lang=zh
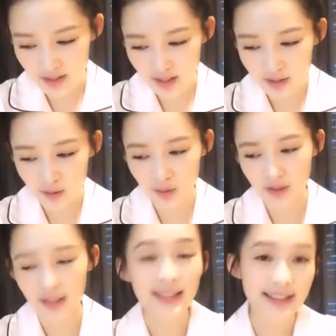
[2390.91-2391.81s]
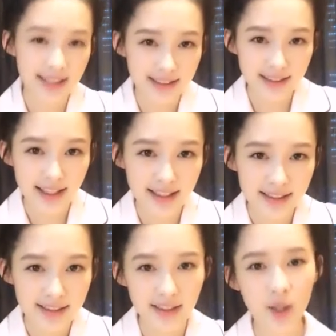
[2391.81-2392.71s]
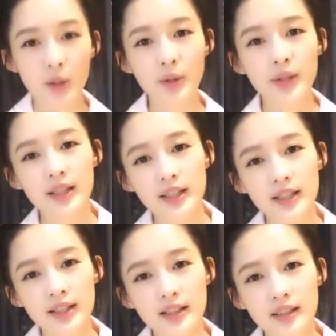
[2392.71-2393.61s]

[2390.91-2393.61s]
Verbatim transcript: 基本上就是很简单。然后，